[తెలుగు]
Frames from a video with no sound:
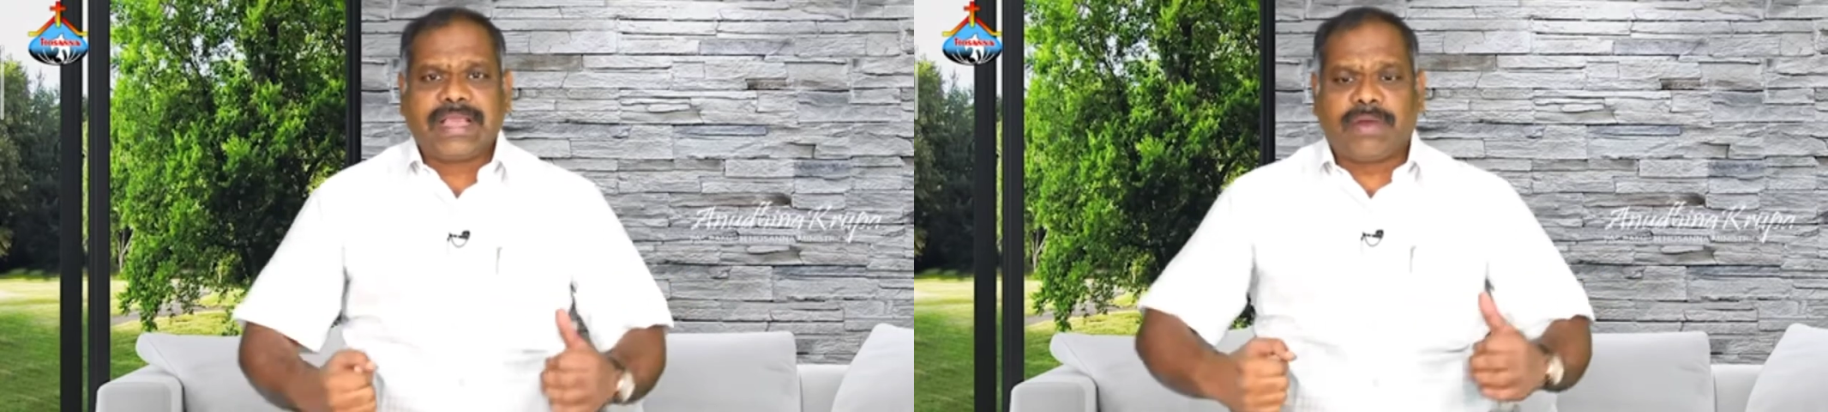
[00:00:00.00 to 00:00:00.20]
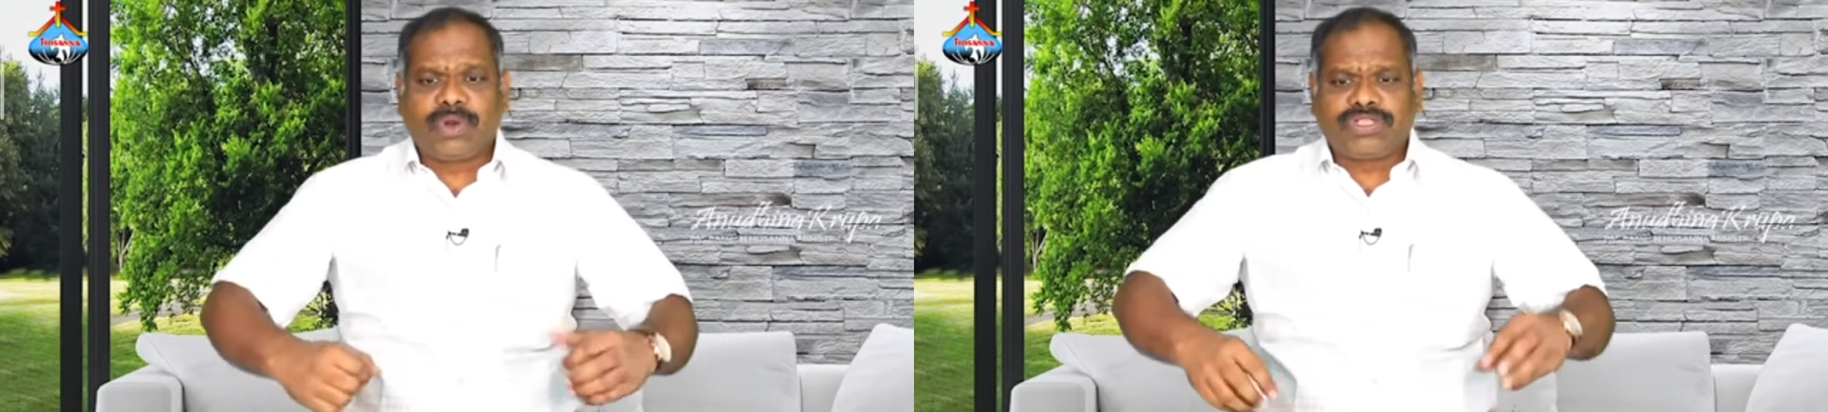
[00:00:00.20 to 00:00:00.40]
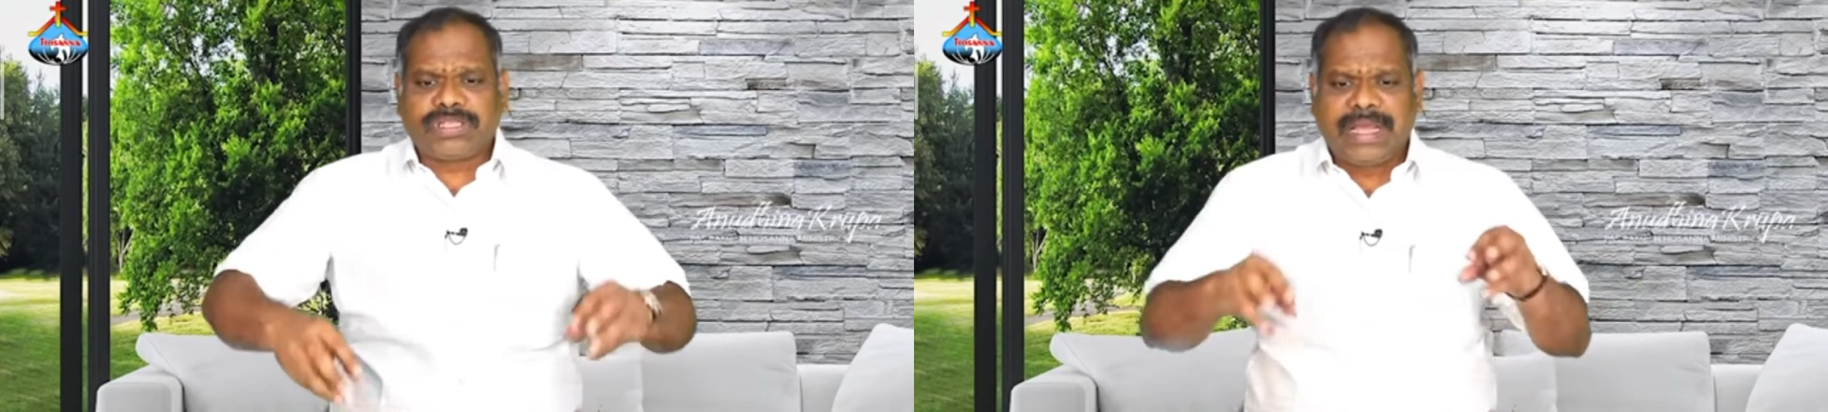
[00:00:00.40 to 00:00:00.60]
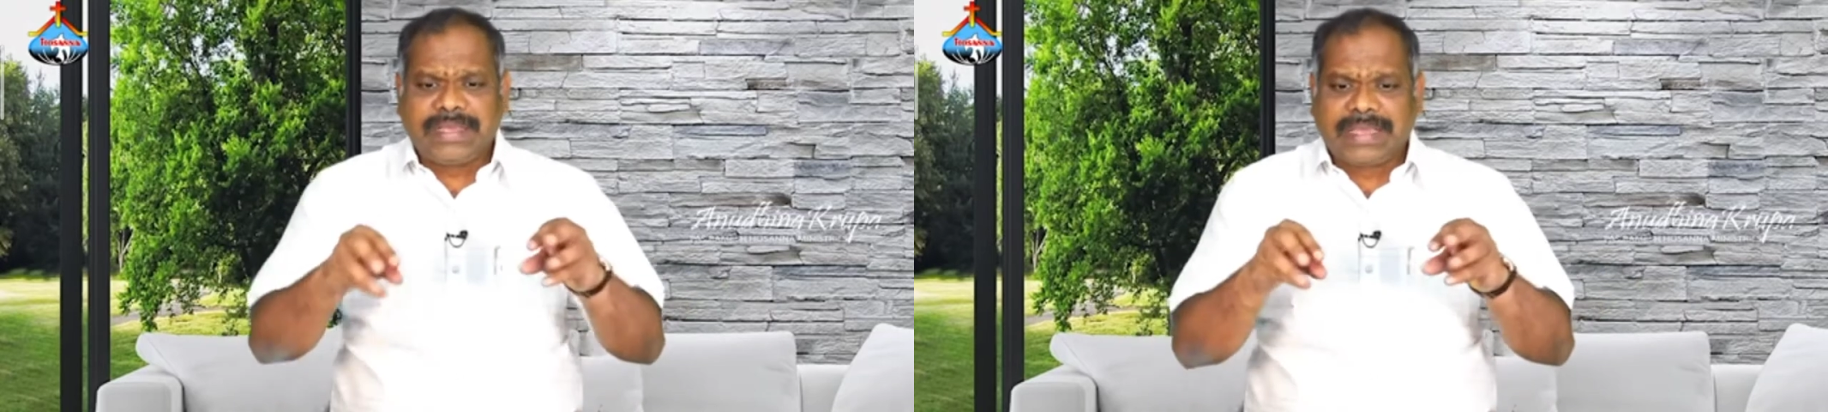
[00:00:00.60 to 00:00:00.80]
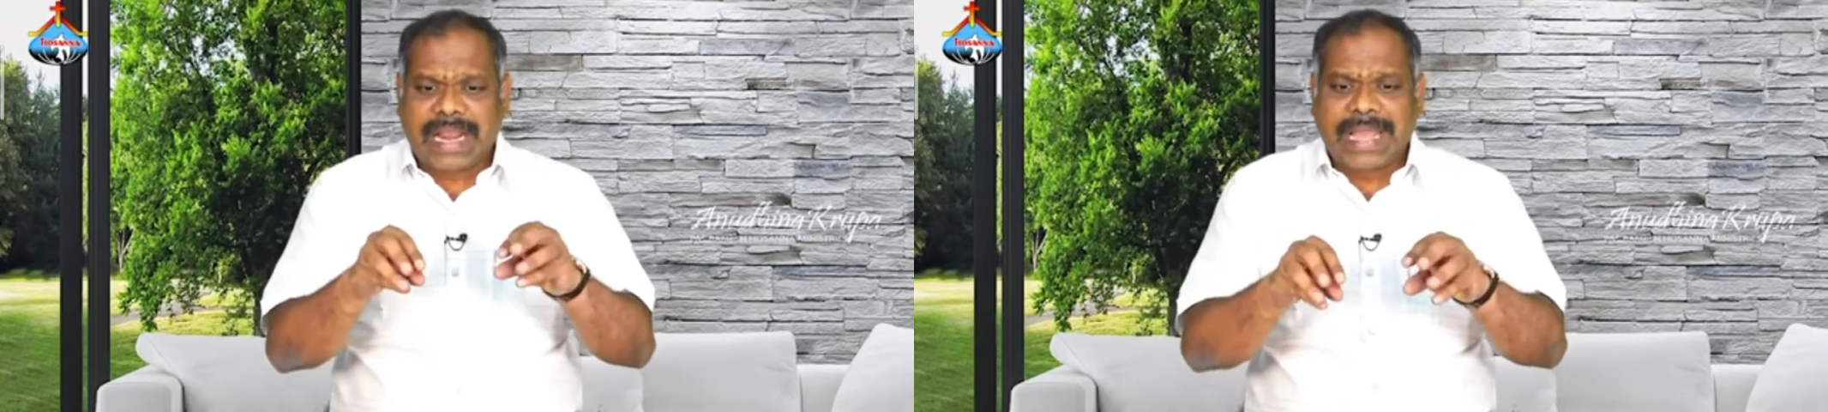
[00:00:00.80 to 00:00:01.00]
ఎవరొచ్చినా
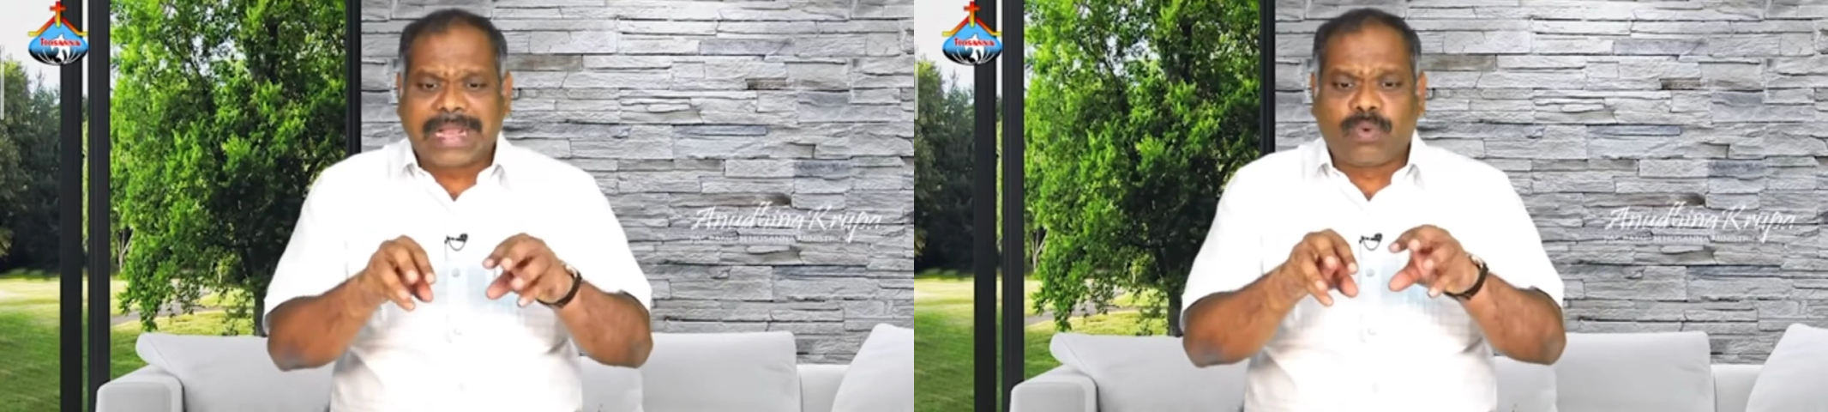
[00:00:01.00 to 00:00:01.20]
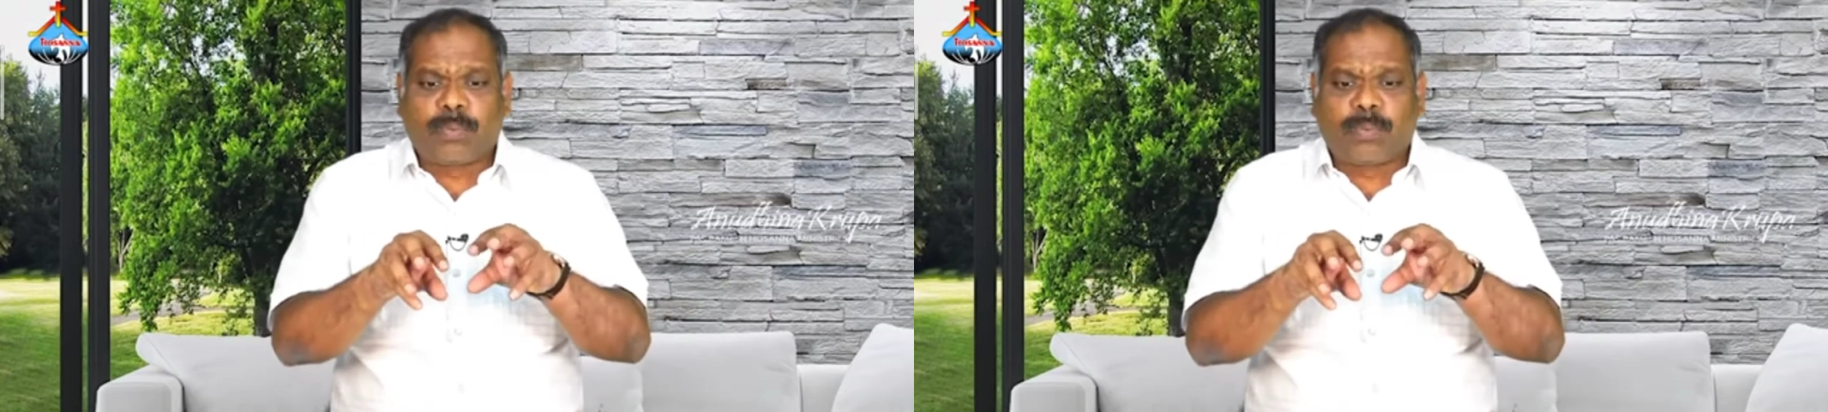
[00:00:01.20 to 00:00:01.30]
ఎలాగ